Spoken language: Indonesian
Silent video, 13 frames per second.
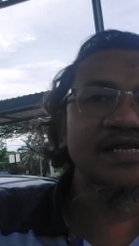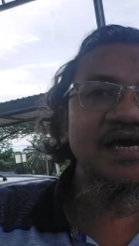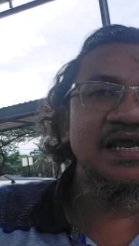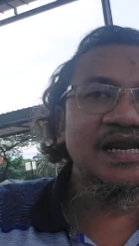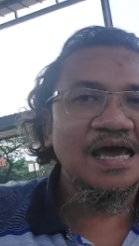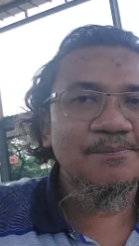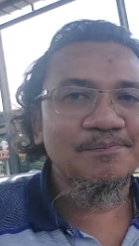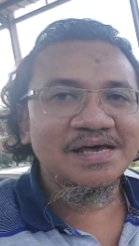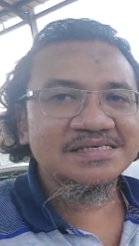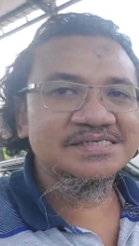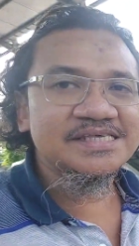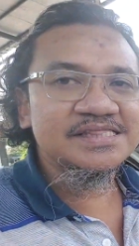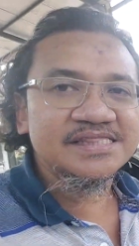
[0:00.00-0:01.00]
dengan
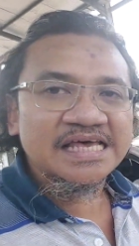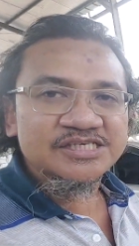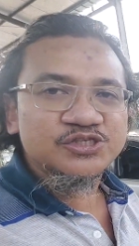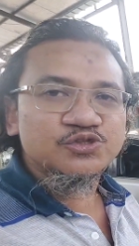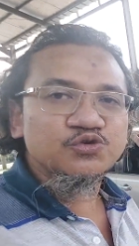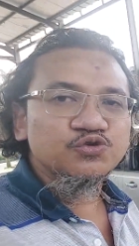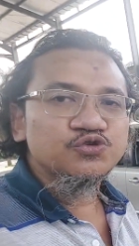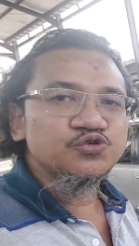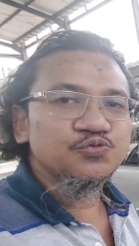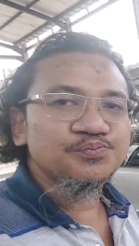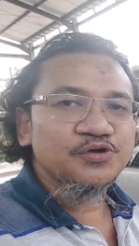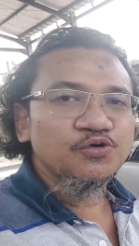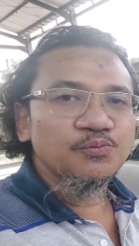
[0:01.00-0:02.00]
kapasitas 7
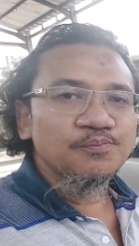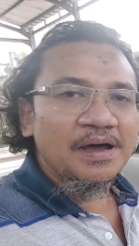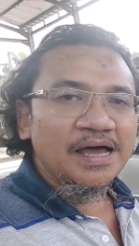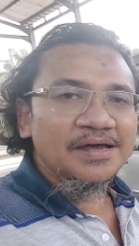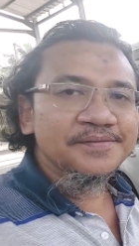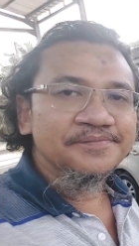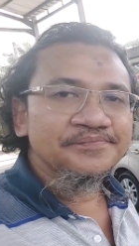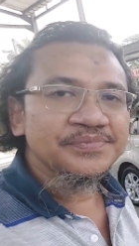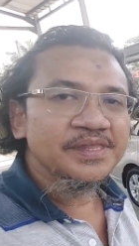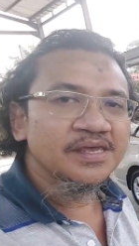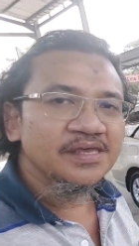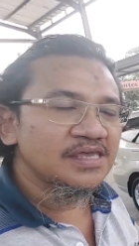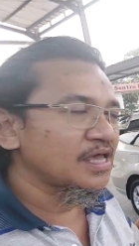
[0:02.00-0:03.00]
penumpang
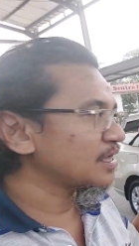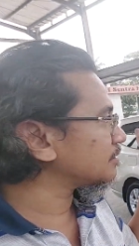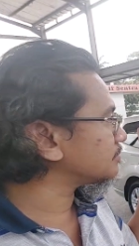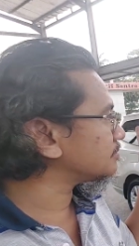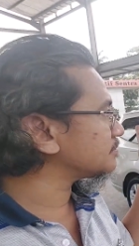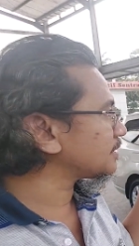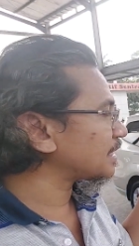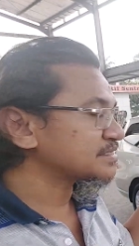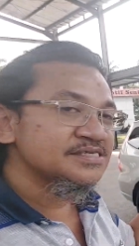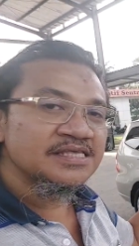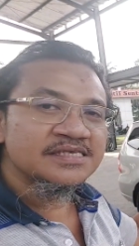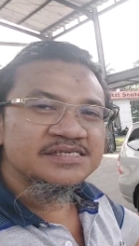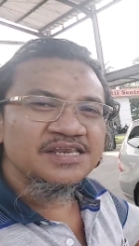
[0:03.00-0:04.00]
yang
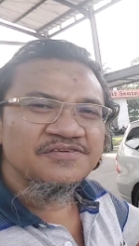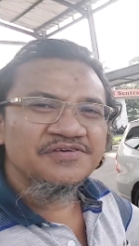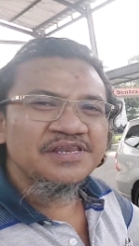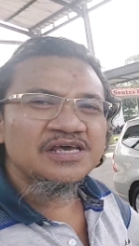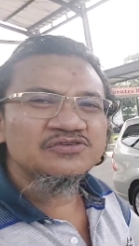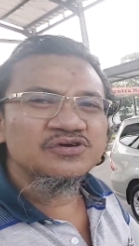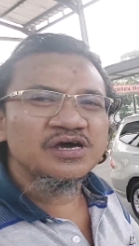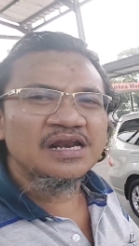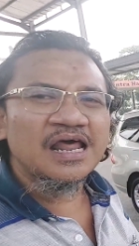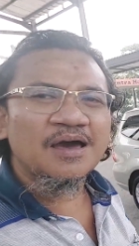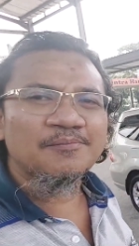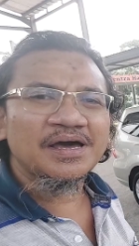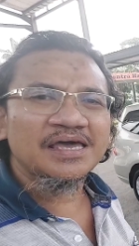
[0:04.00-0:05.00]
eksistensi Livina juga
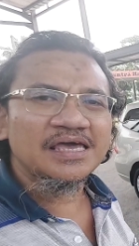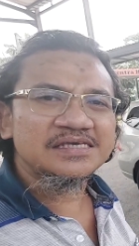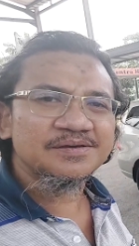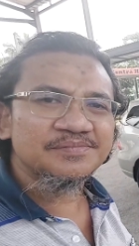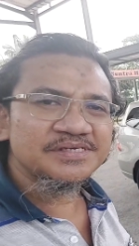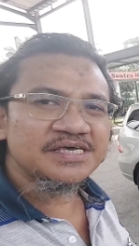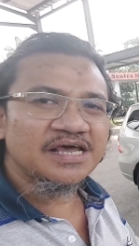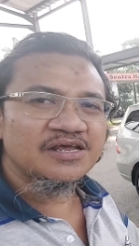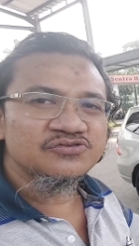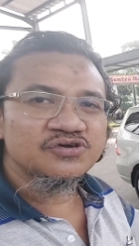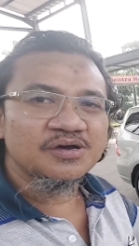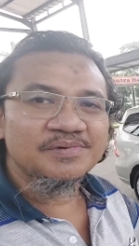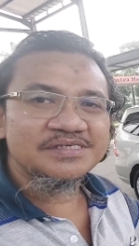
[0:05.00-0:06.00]
lama ya sampai sekarang
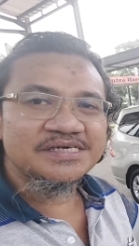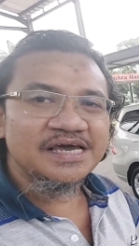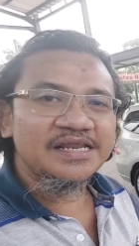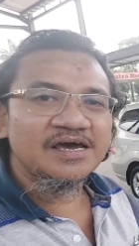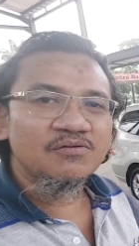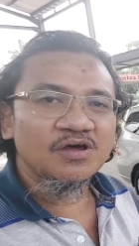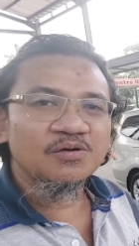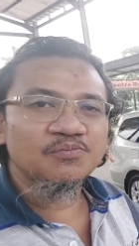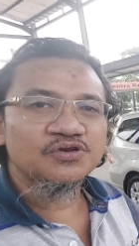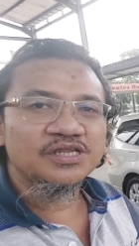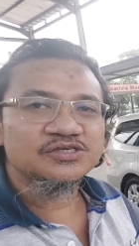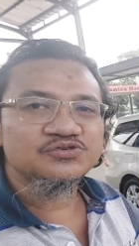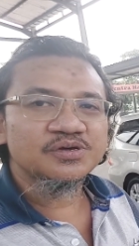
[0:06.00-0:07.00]
juga masih ada
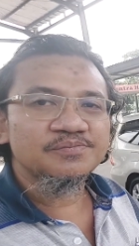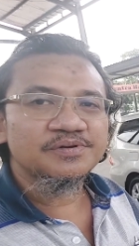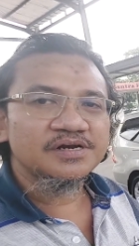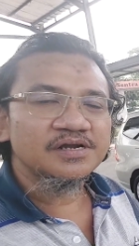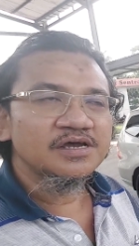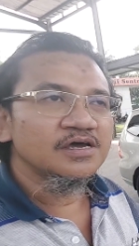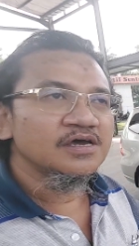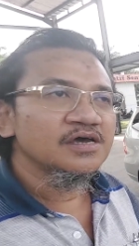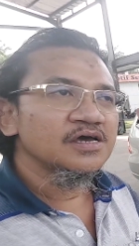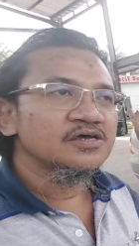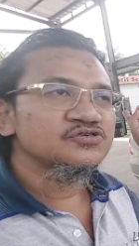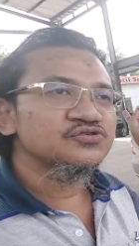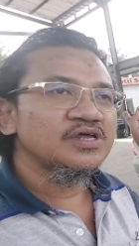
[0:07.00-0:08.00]
walaupun dia sudah ber
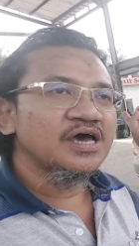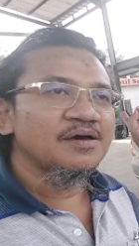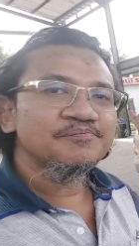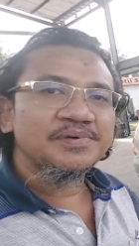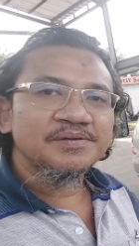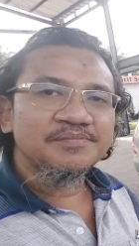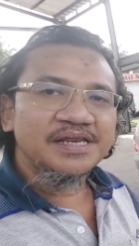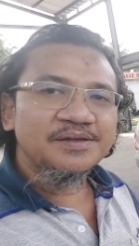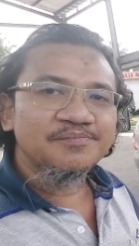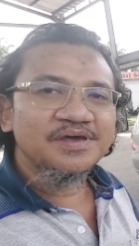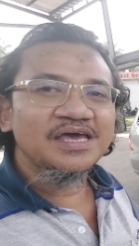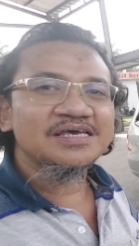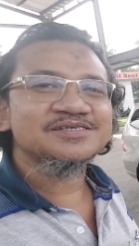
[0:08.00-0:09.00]
sudah hampir mirip
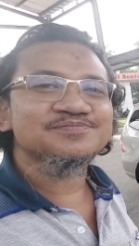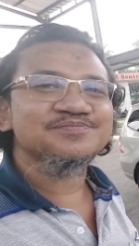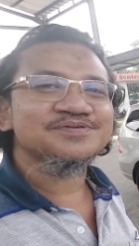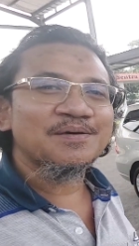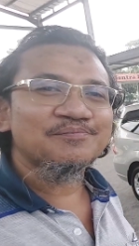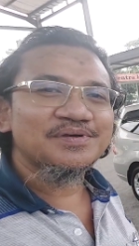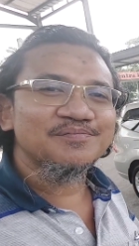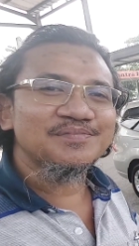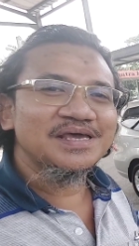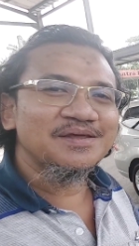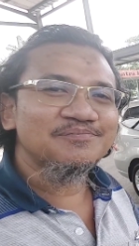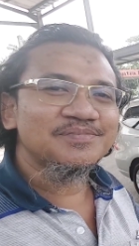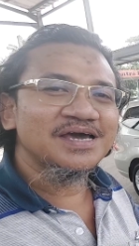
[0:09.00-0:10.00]
eh hampir
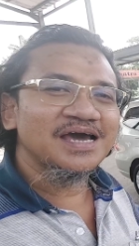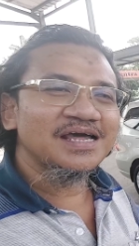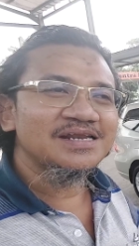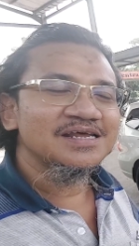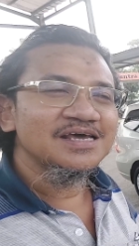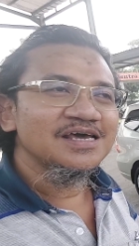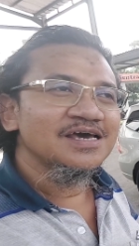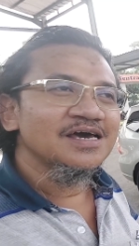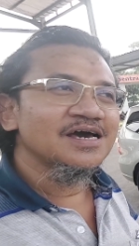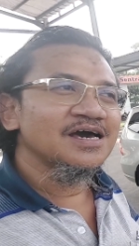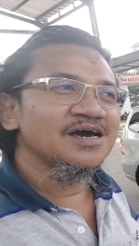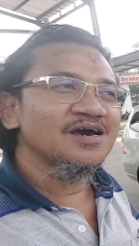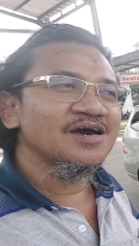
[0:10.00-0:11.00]
mirip dengan
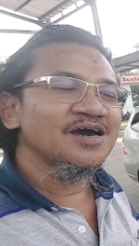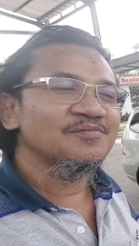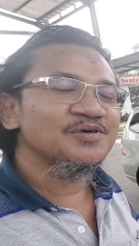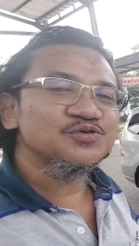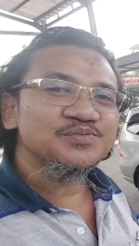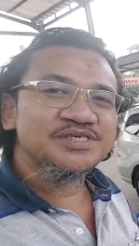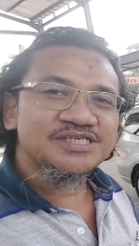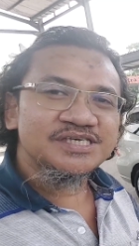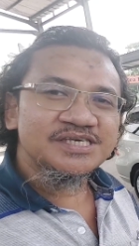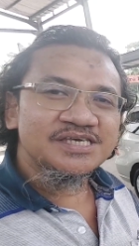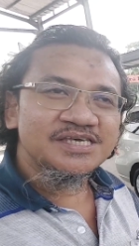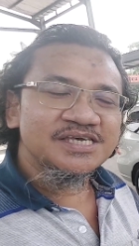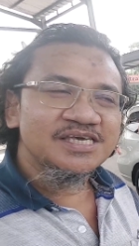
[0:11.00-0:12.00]
uh,
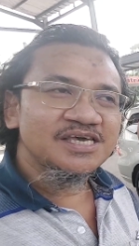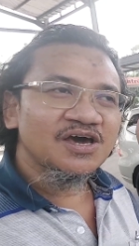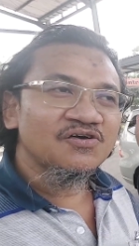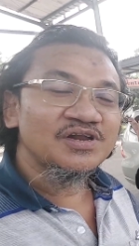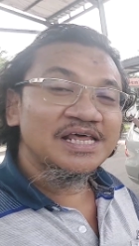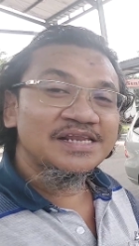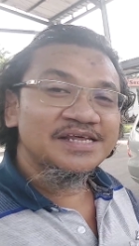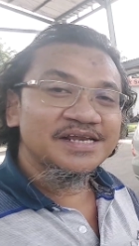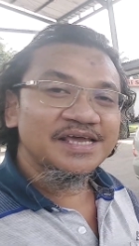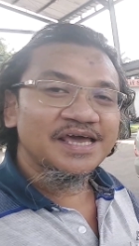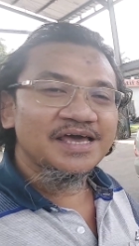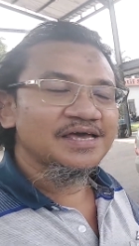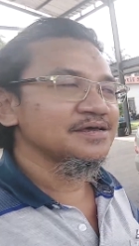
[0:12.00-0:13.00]
Mitsubishi Outlander
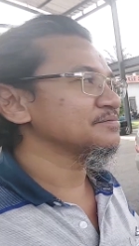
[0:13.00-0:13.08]
ya